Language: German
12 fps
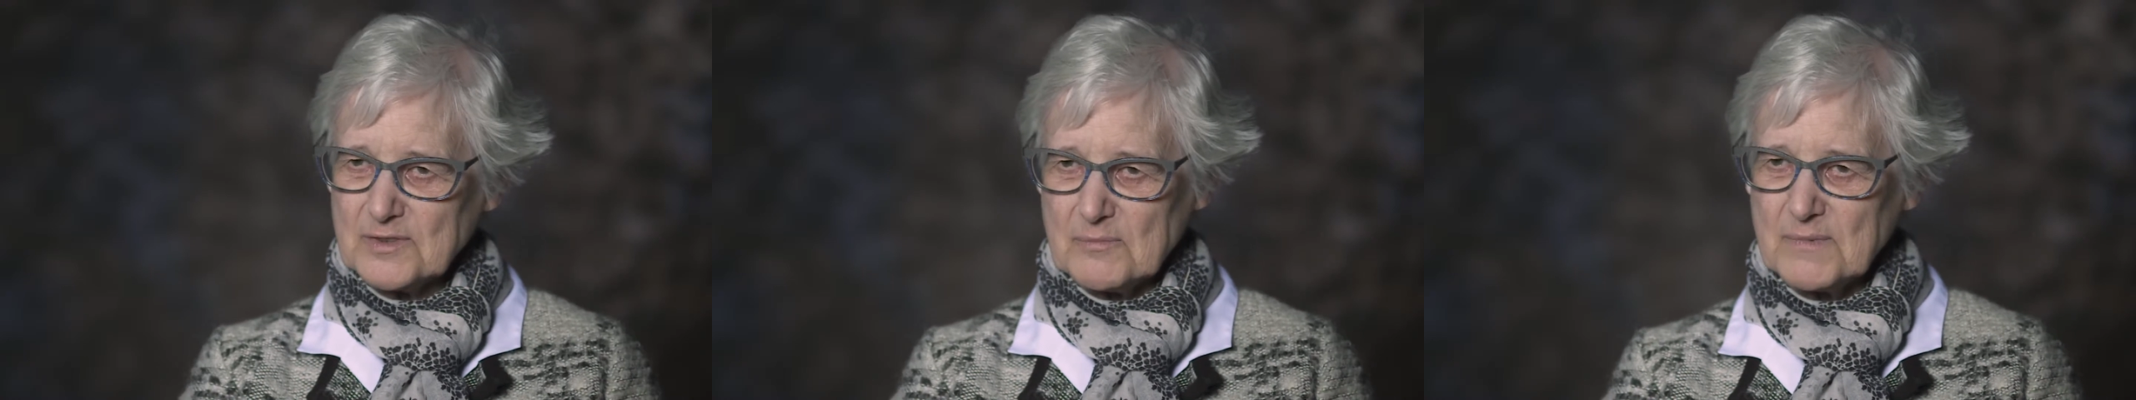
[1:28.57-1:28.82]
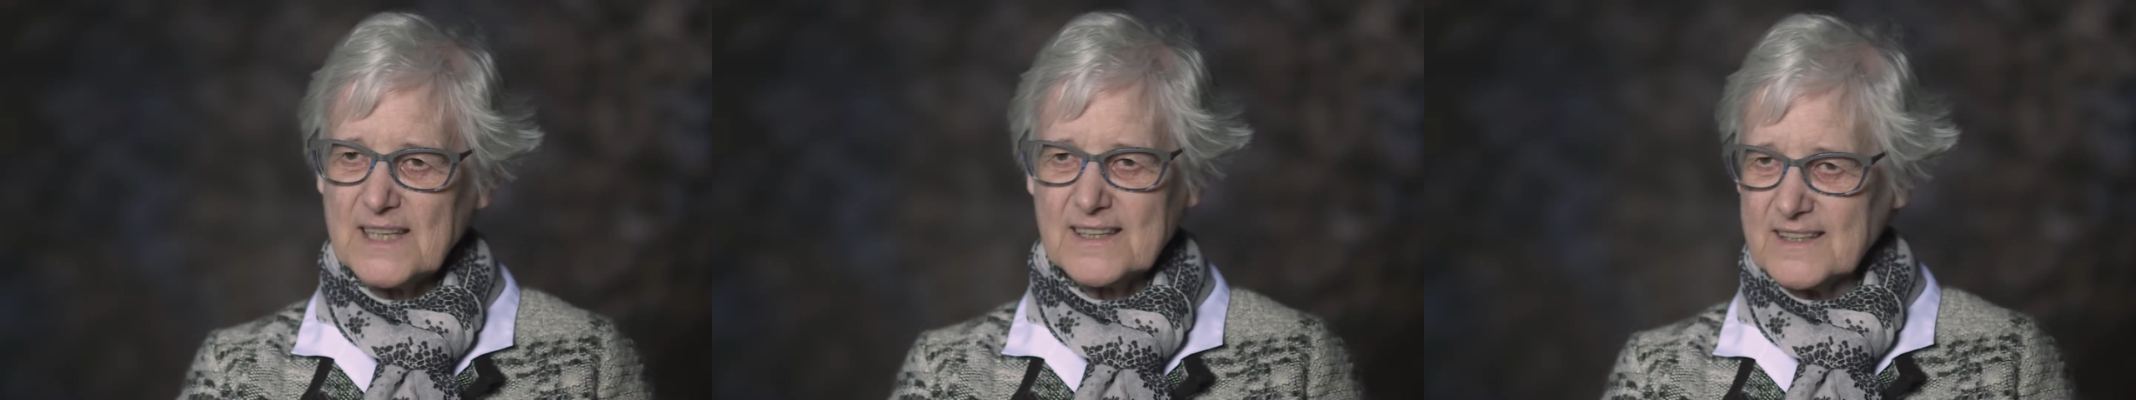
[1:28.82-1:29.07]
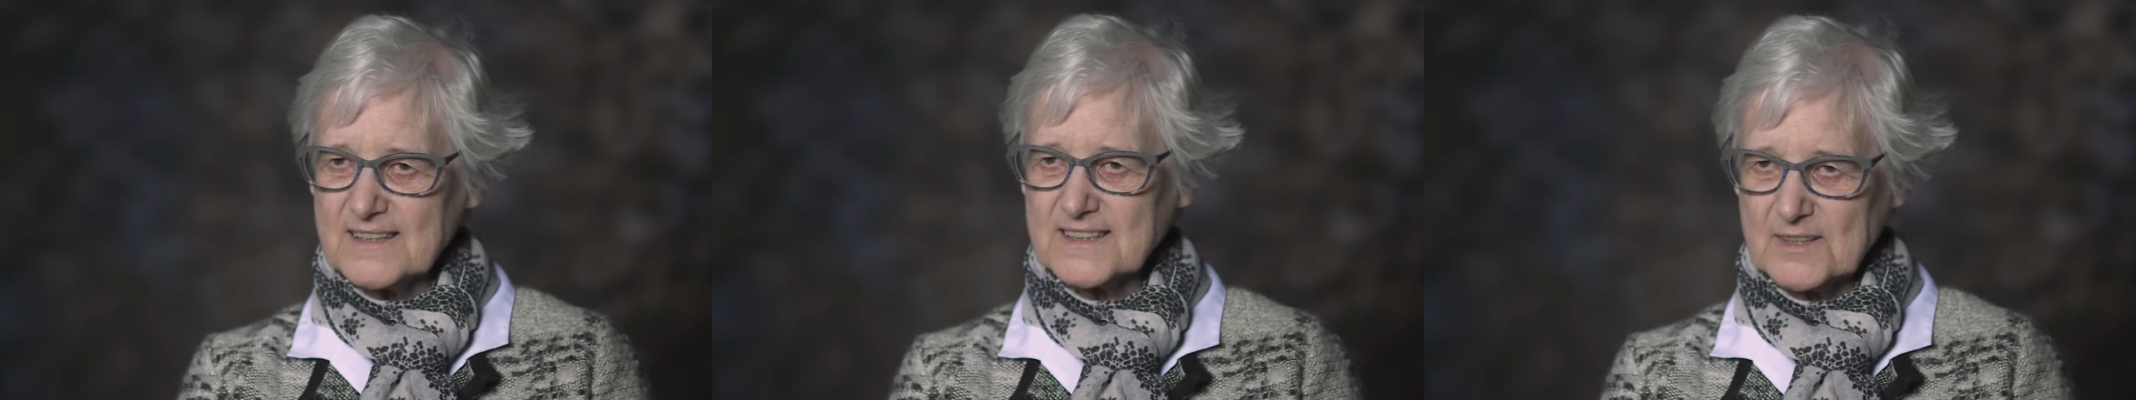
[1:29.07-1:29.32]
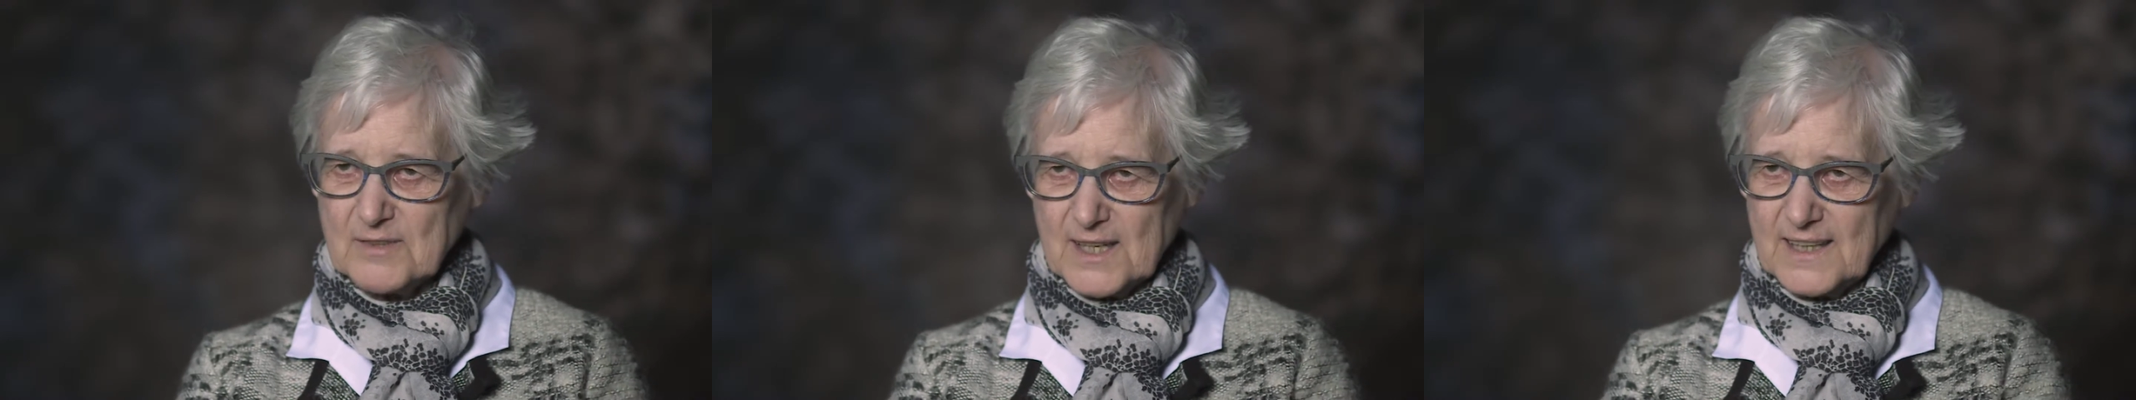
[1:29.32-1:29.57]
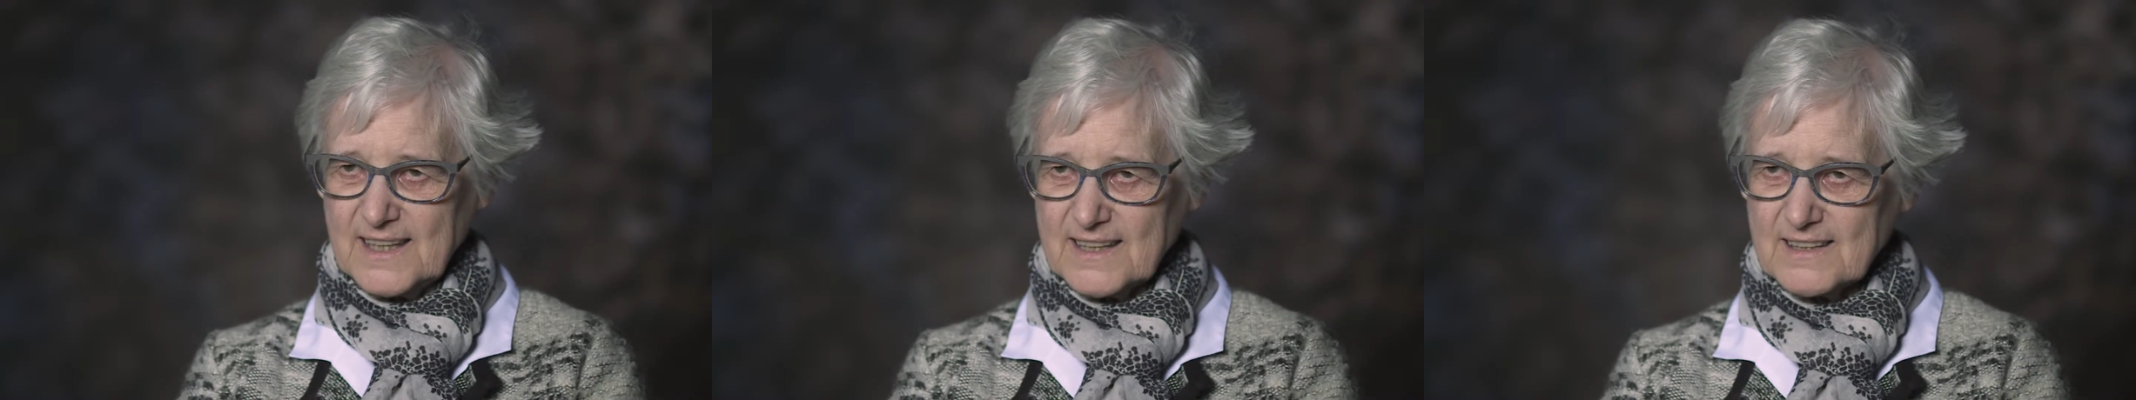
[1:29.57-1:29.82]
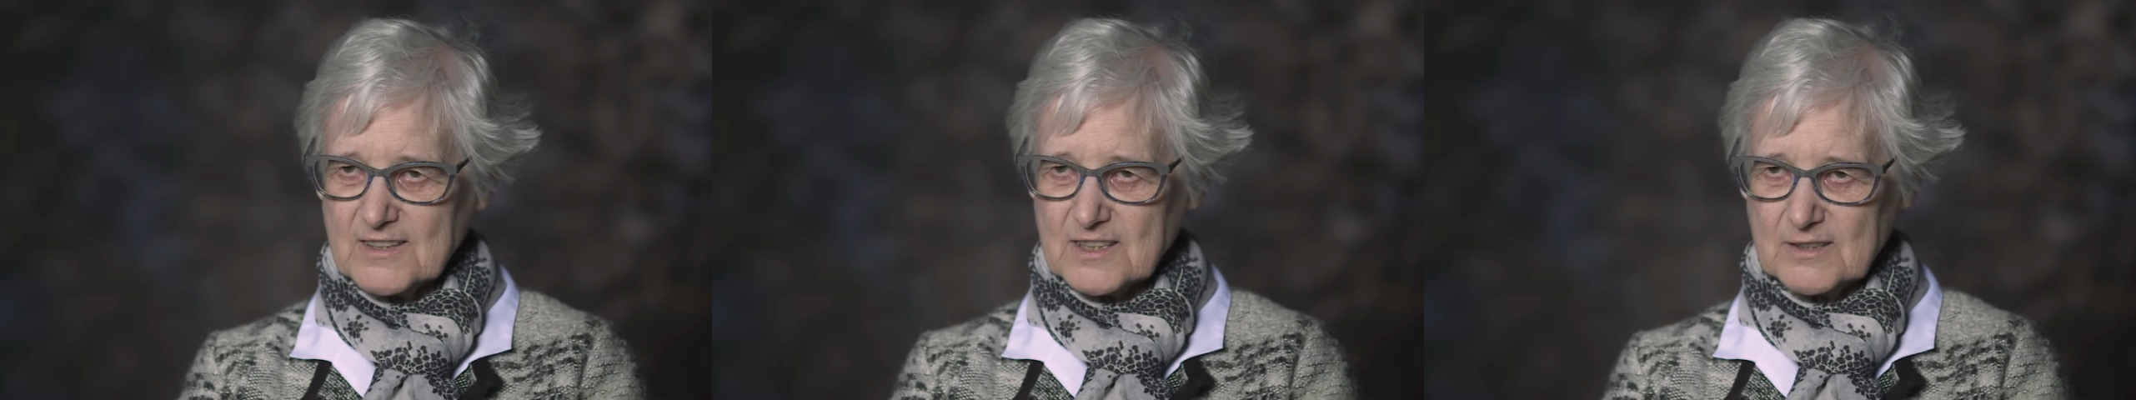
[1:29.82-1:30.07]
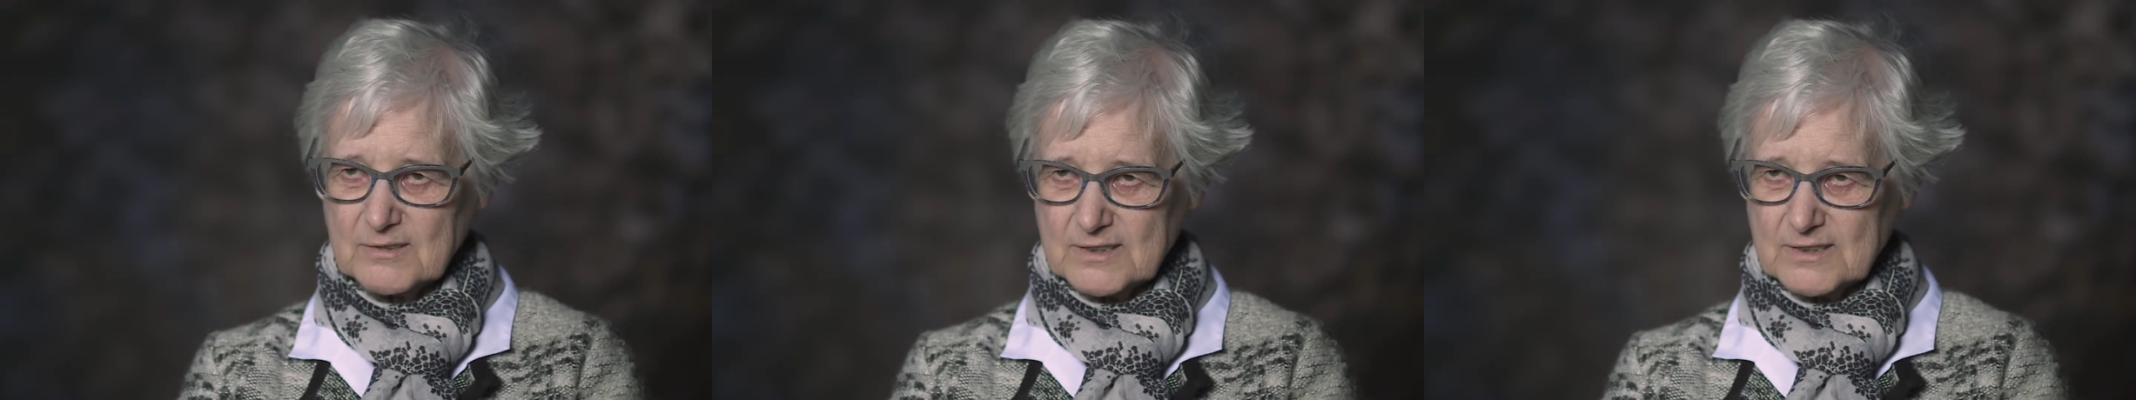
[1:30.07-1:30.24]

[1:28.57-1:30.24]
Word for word: Familie ist evangelisch,